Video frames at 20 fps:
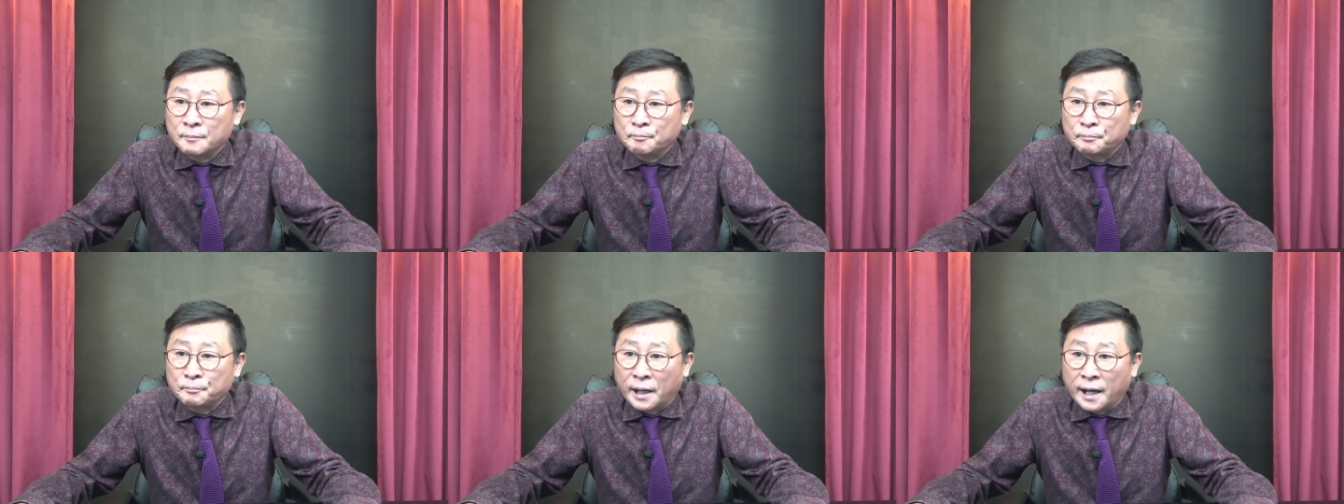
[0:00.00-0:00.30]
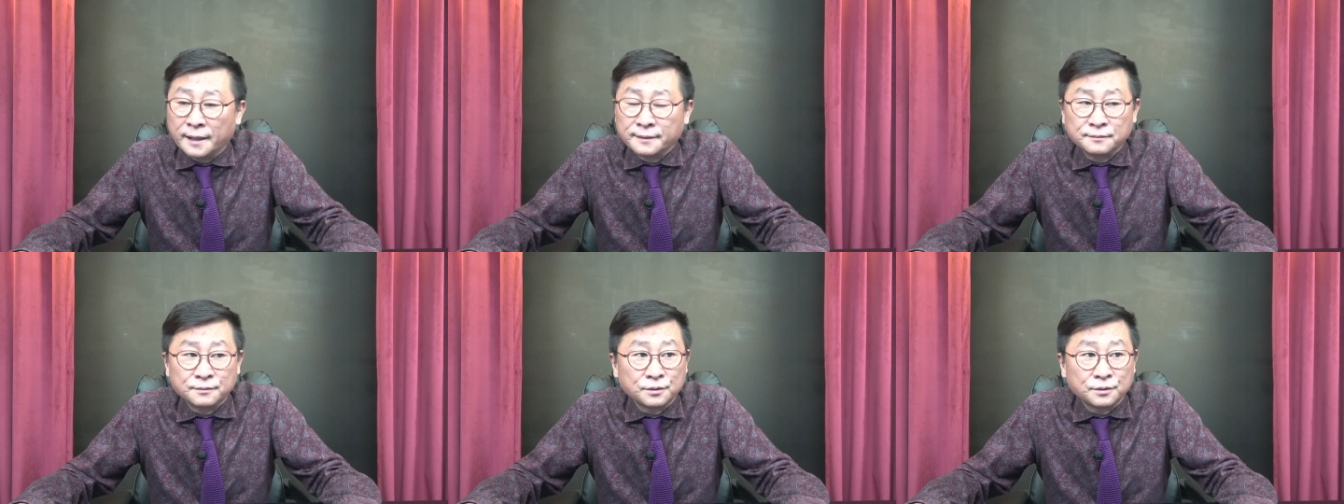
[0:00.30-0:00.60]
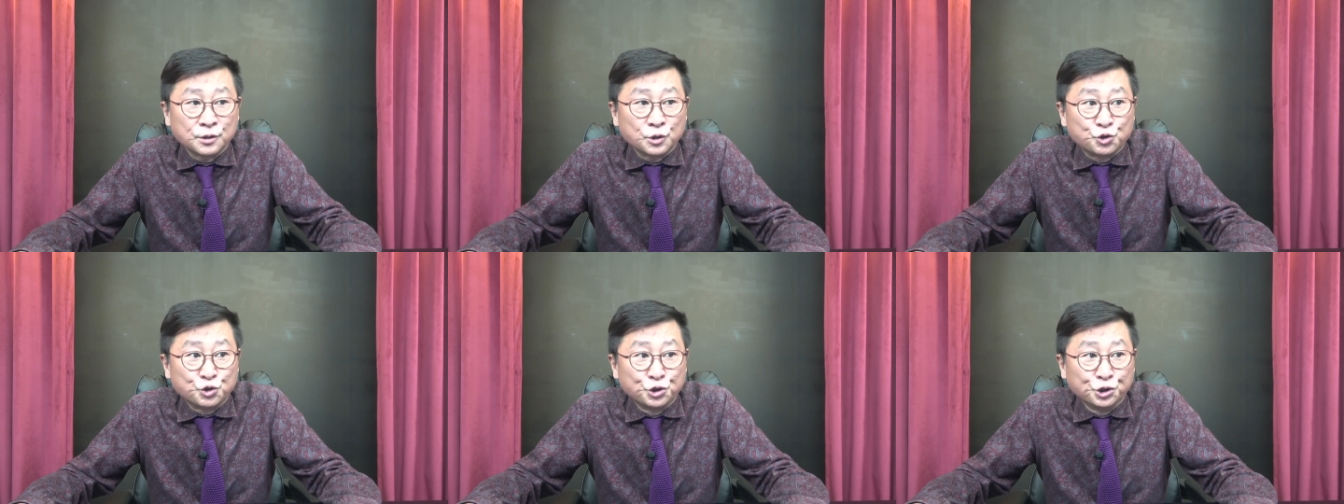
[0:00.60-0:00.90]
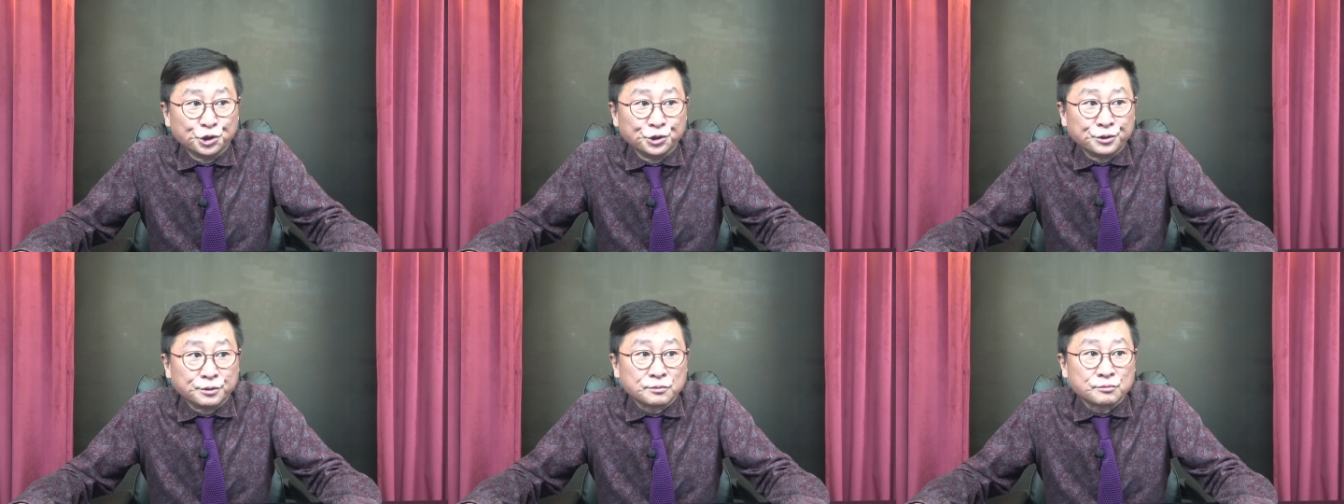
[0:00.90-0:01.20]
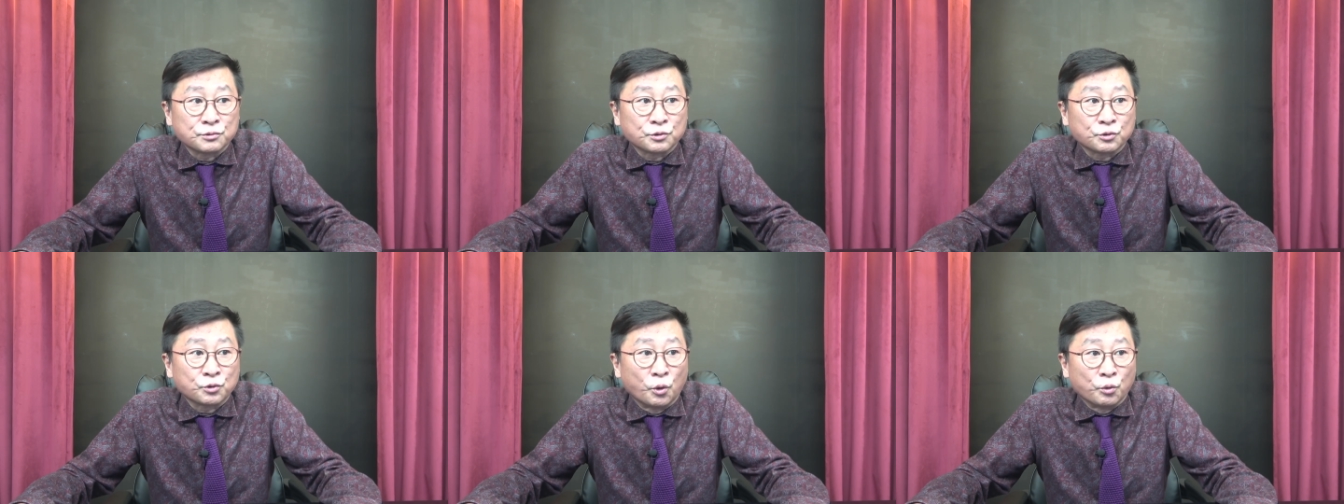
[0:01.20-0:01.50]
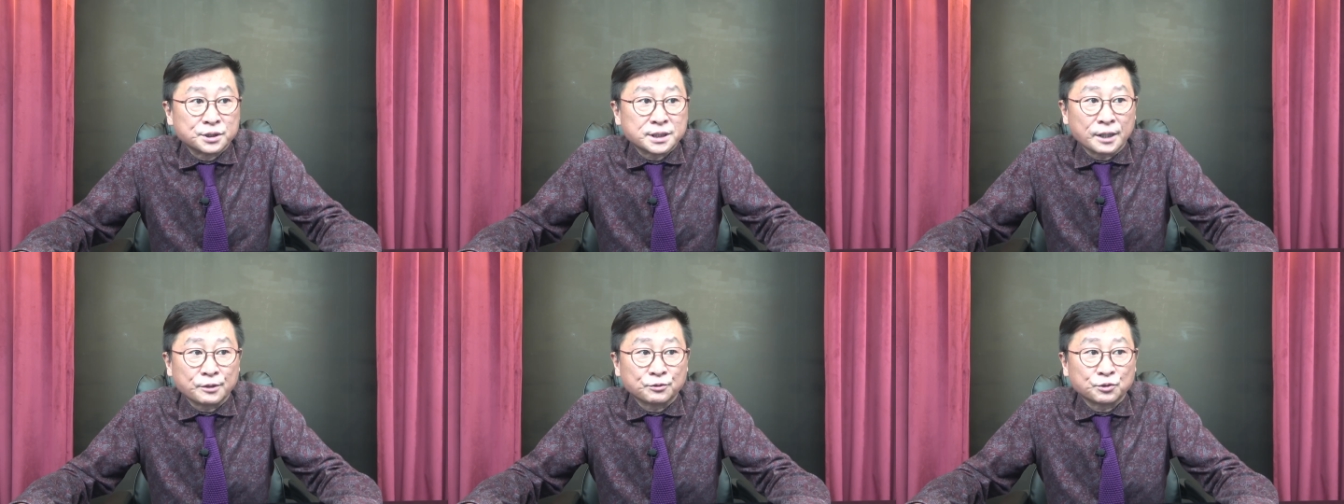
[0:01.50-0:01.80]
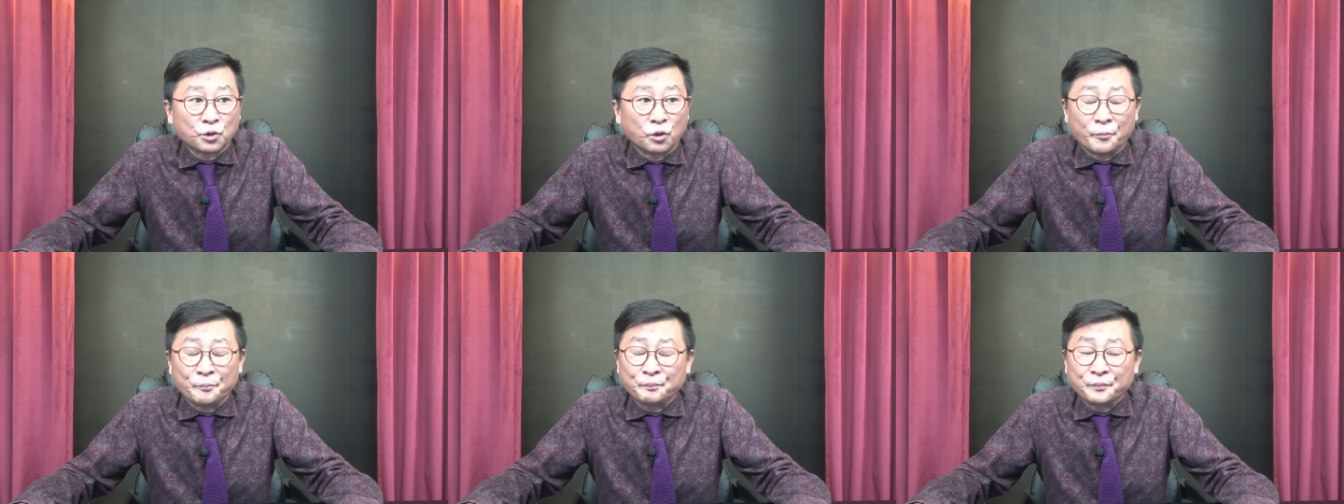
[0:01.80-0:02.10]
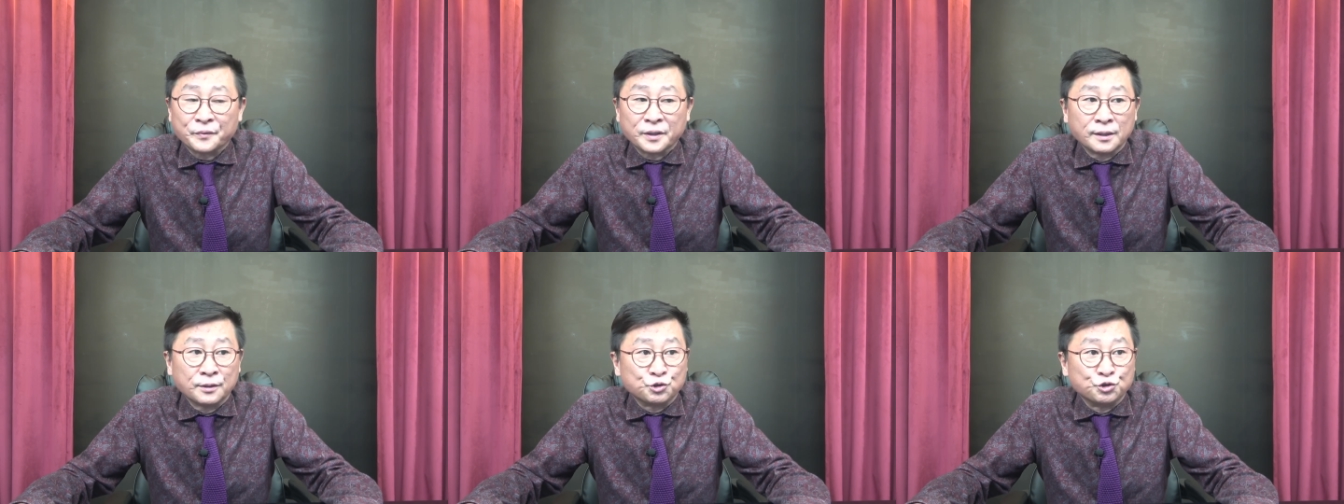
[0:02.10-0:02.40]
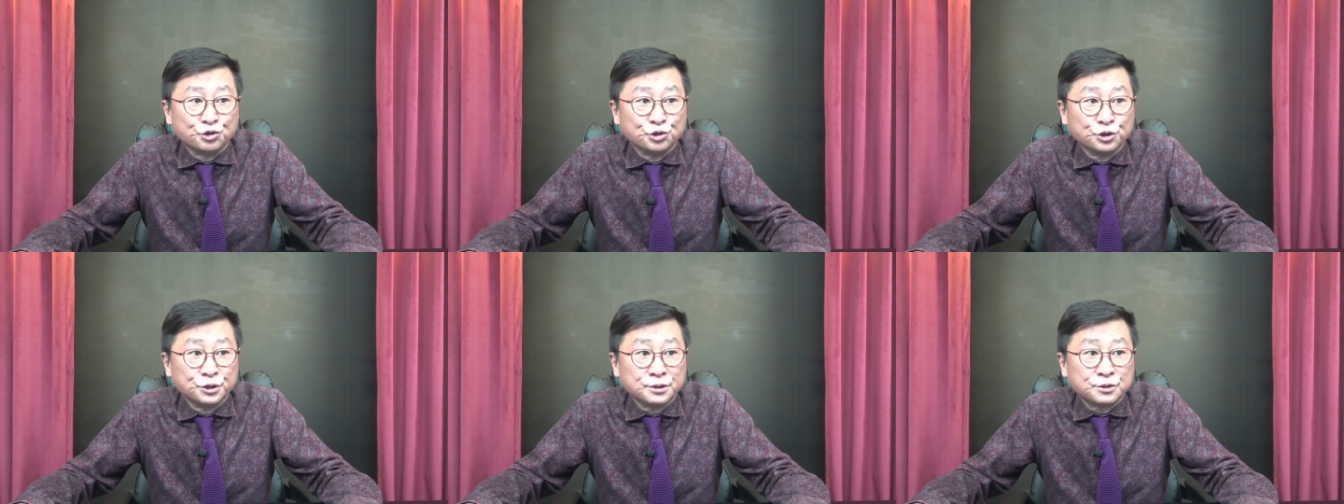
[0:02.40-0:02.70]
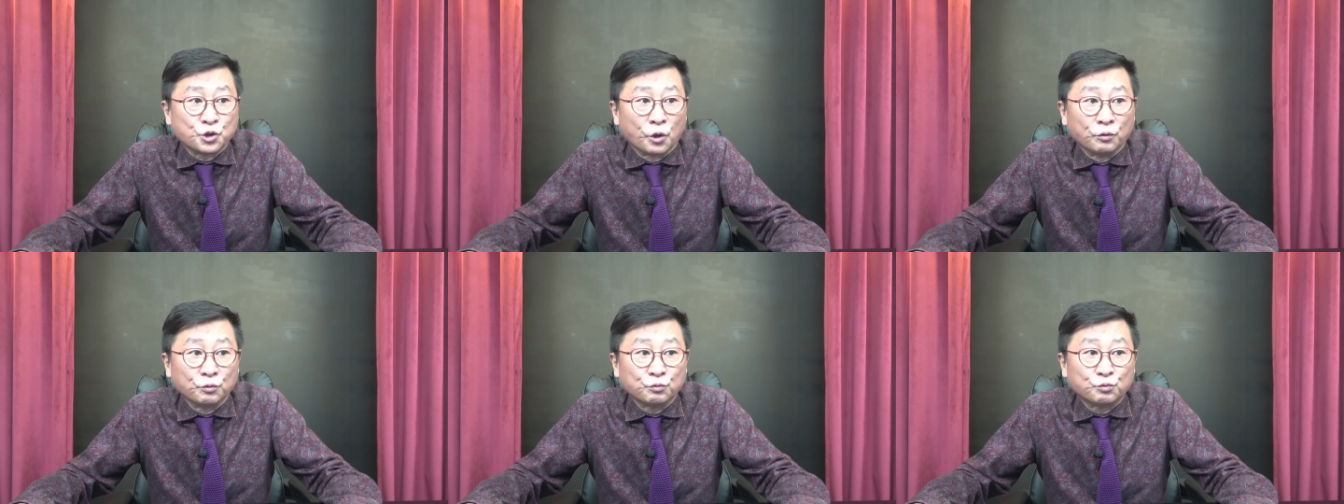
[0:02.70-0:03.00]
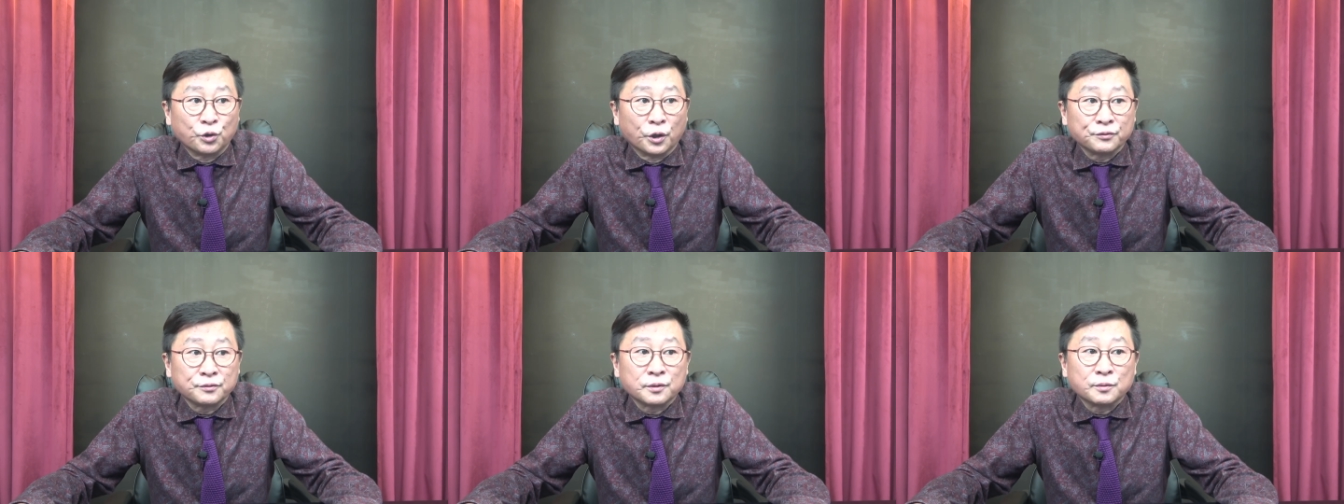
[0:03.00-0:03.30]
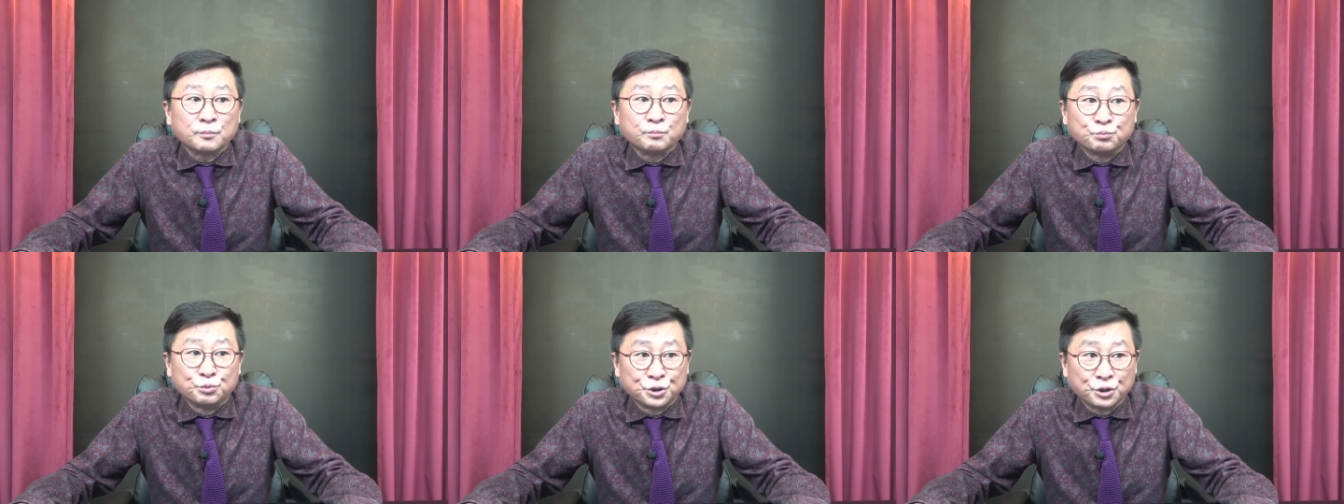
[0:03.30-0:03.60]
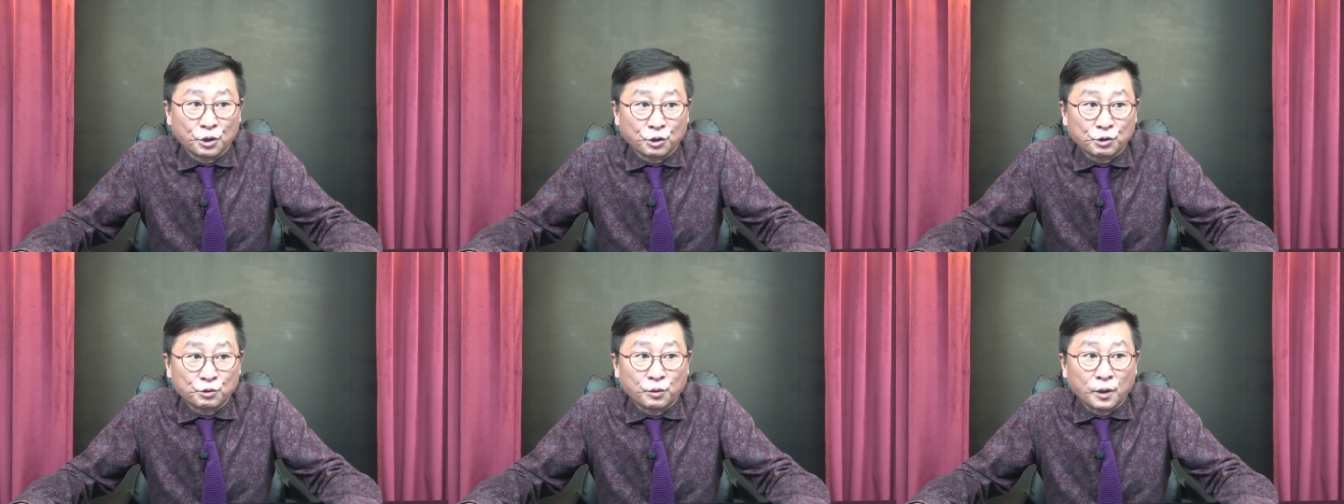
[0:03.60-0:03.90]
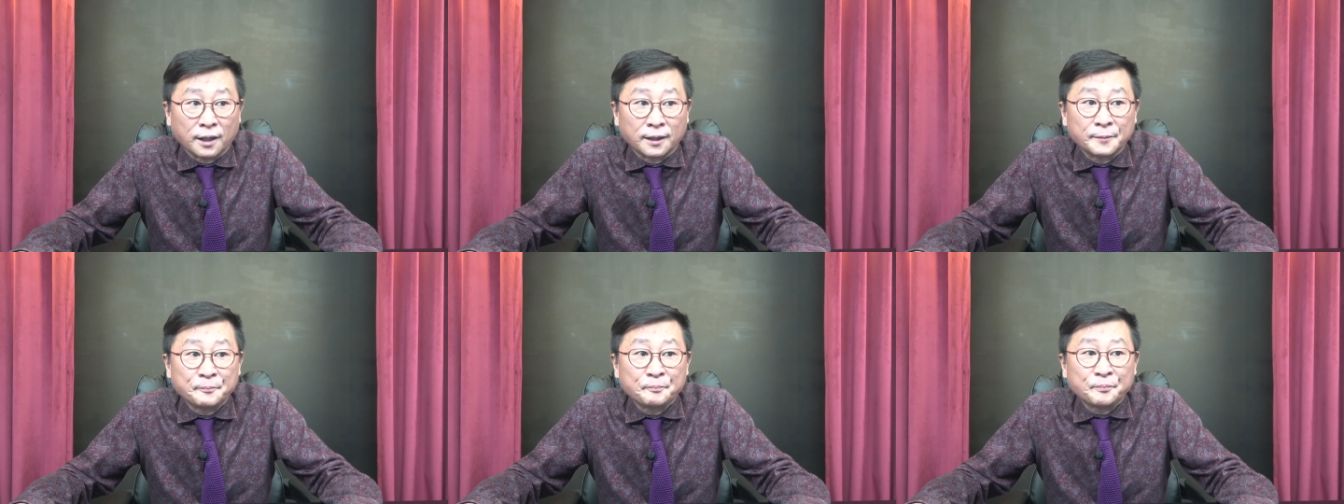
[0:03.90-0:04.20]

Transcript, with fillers: 반윤 공작으로 윤 정권 무력화,